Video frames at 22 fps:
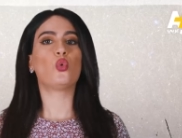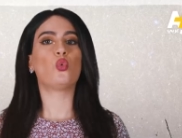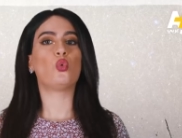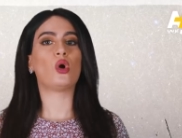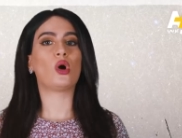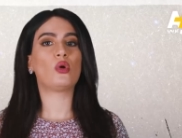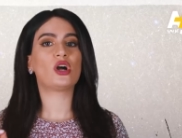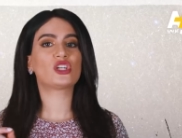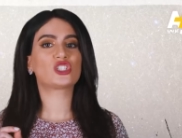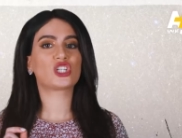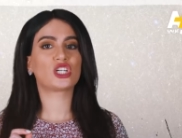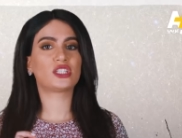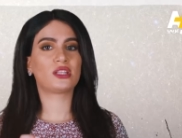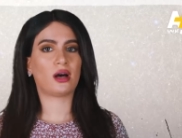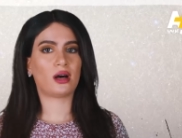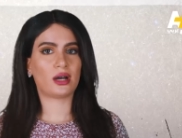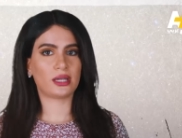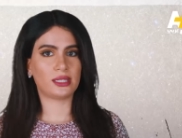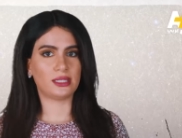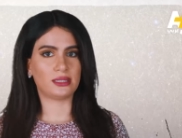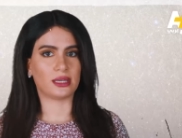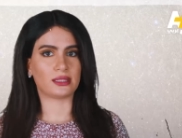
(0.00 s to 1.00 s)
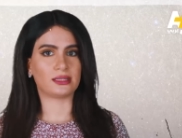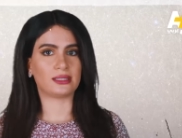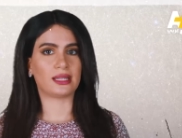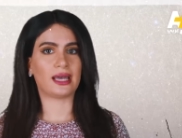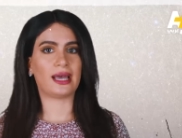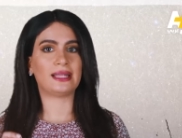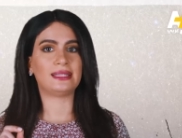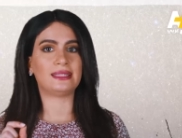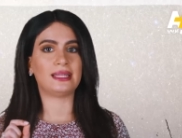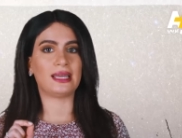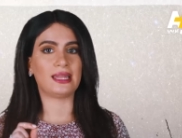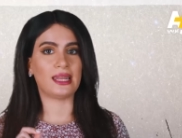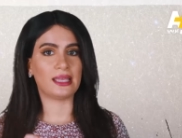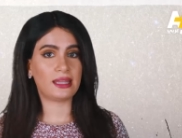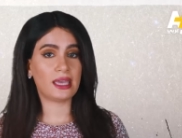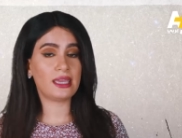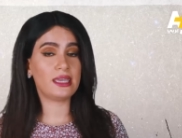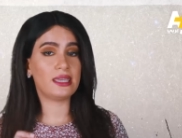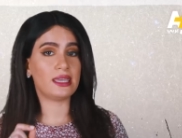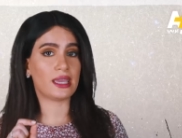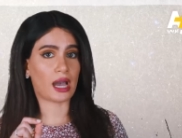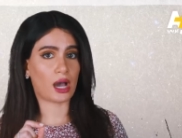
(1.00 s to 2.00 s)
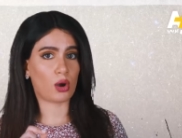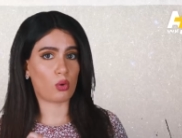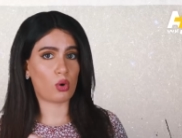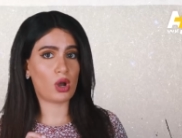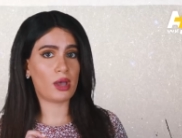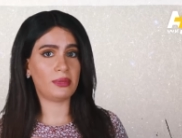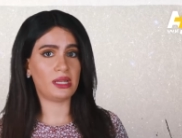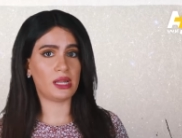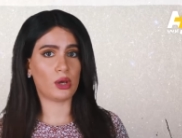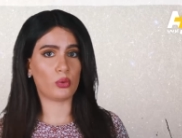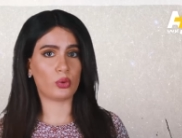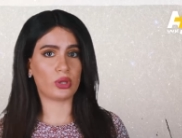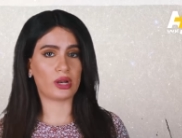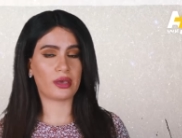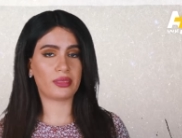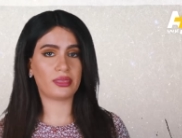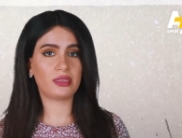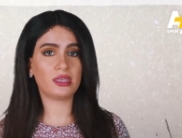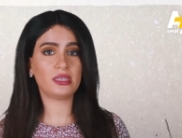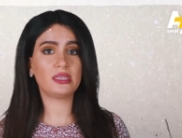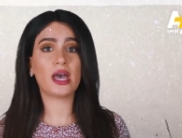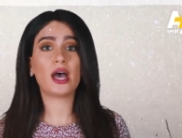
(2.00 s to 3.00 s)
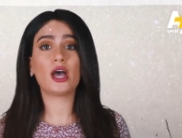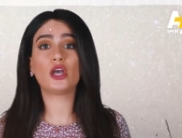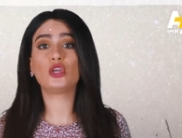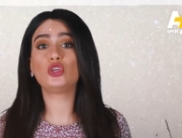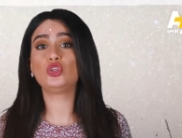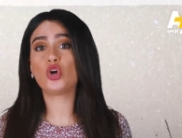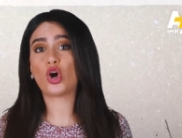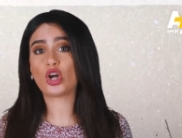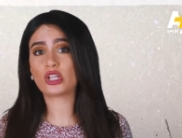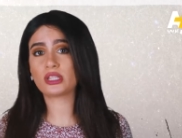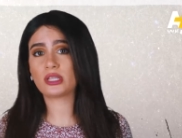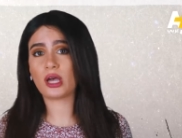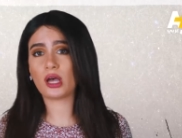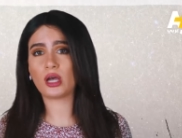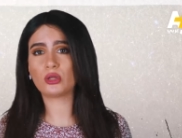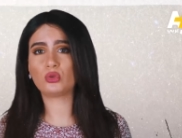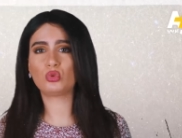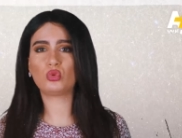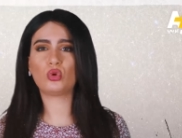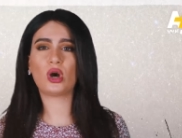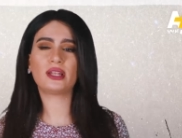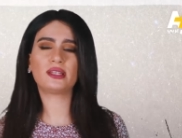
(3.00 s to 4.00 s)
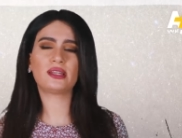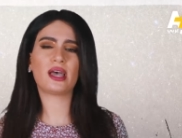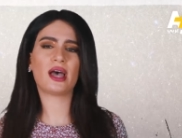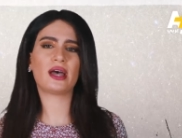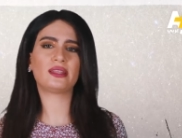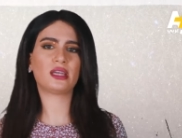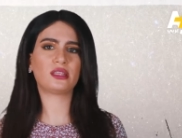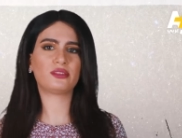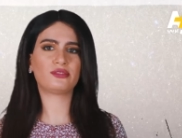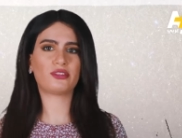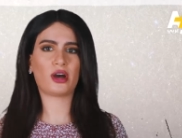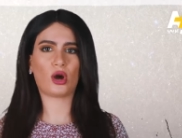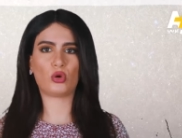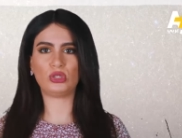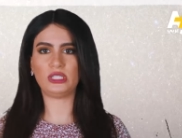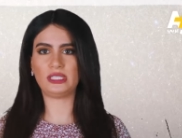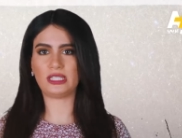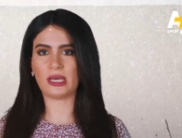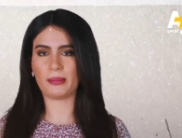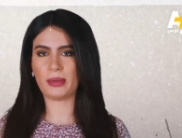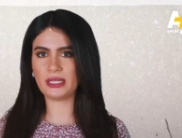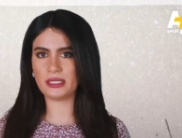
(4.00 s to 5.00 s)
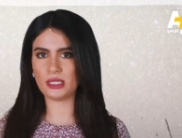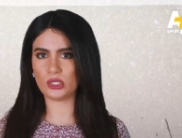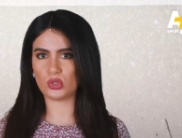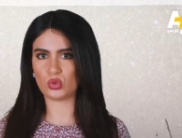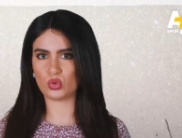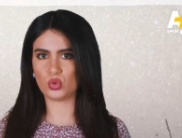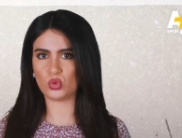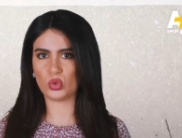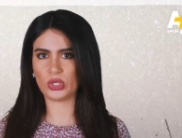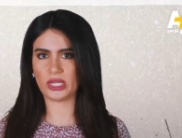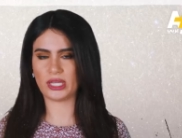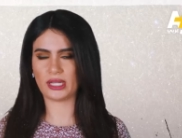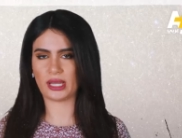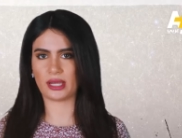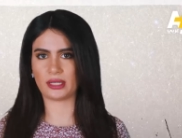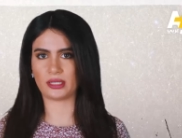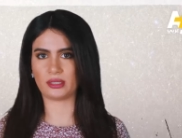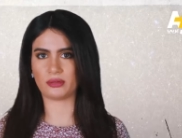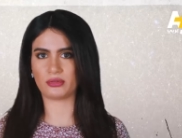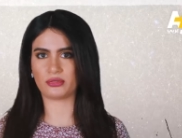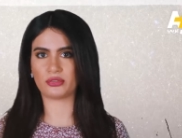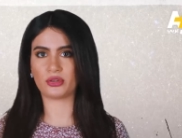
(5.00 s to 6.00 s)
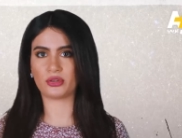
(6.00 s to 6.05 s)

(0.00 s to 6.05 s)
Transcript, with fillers: ووجد أيضا أن لديه عوامل وراثية يعتقد أنها تدفع لتبني سلوك عنيف